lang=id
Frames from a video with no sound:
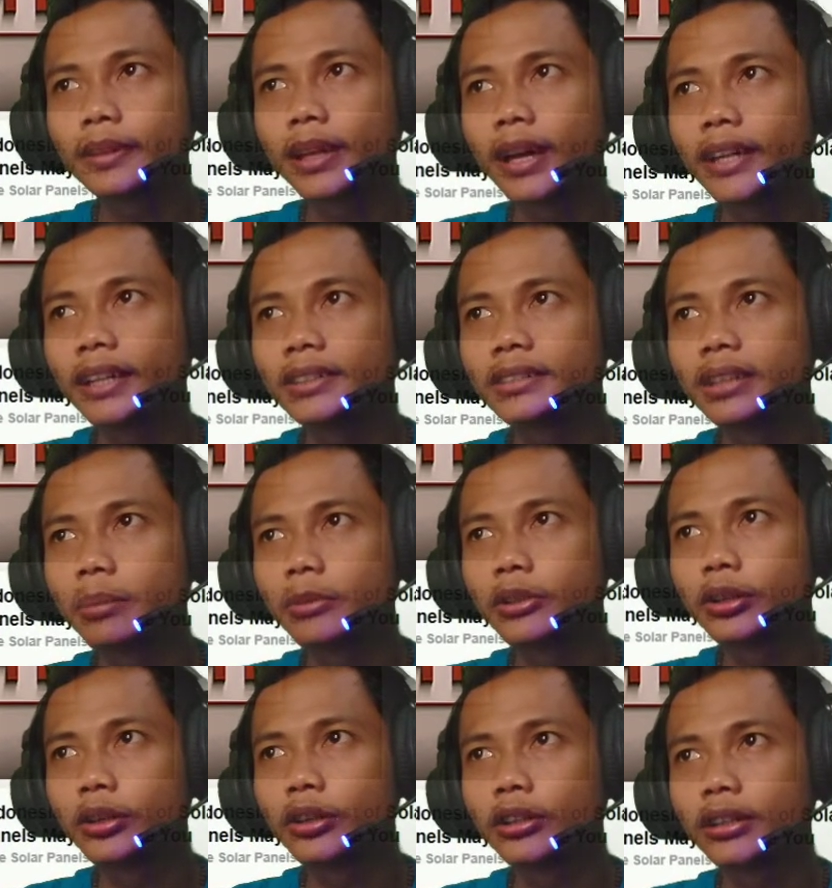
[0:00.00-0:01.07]
nah ini sedang
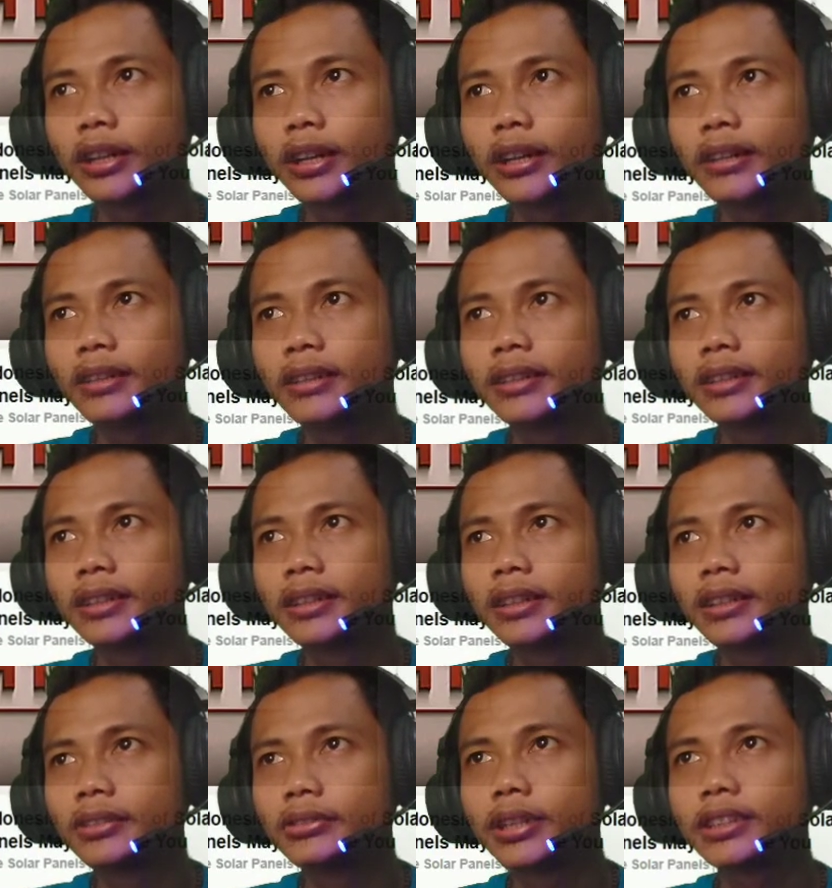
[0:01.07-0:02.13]
mendownload ya
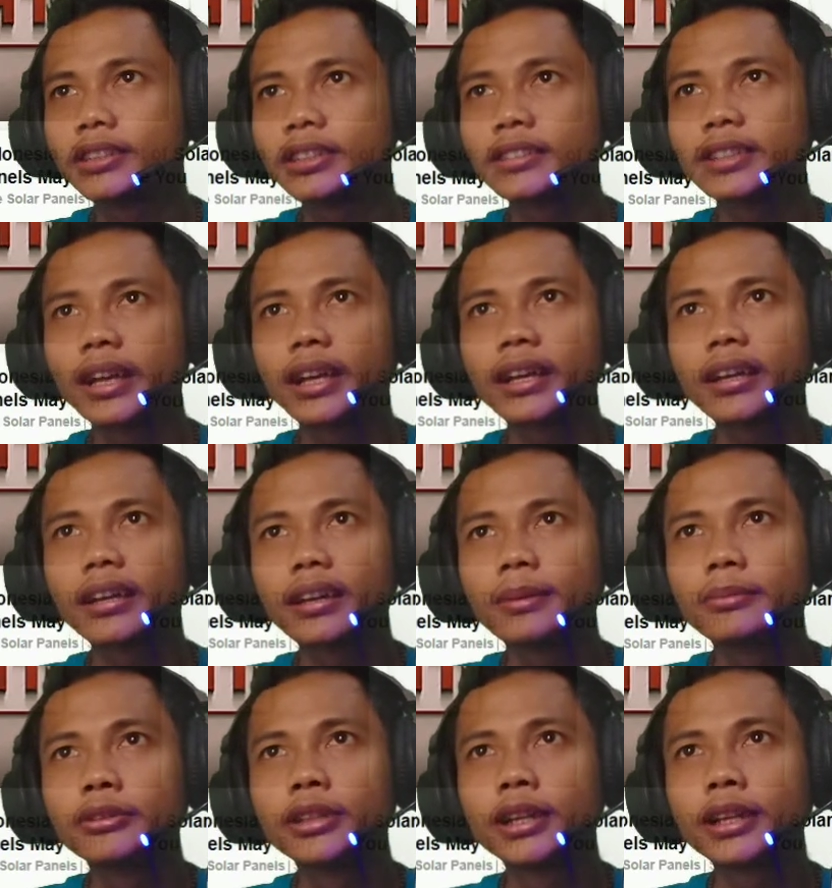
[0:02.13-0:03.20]
sudah selesai
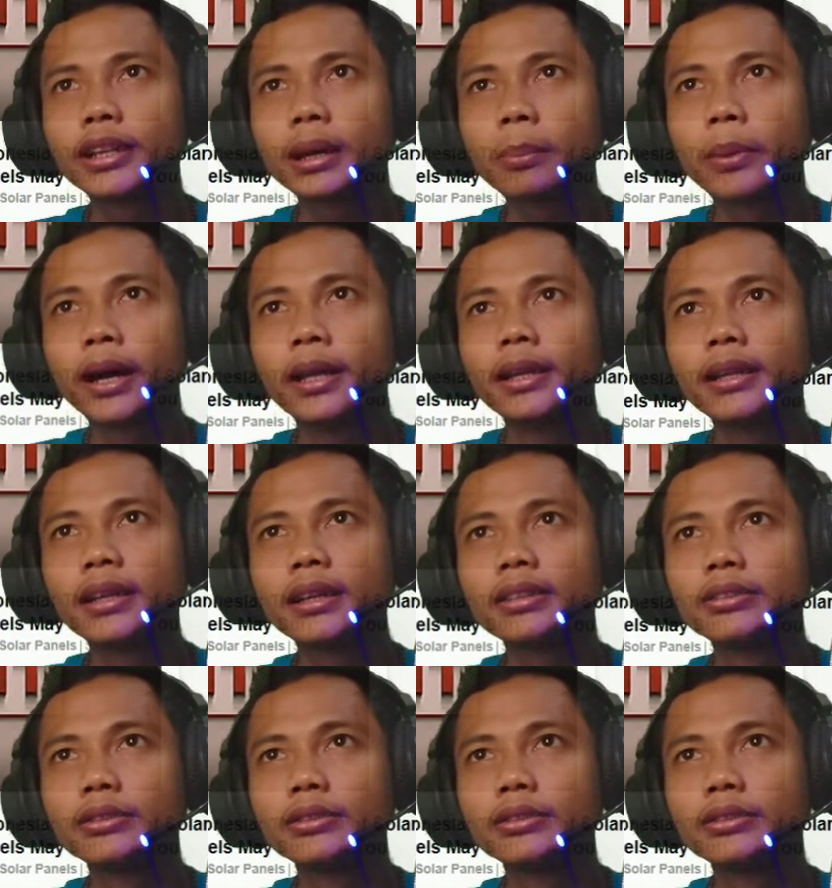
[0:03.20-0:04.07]
kemudian kita balik ke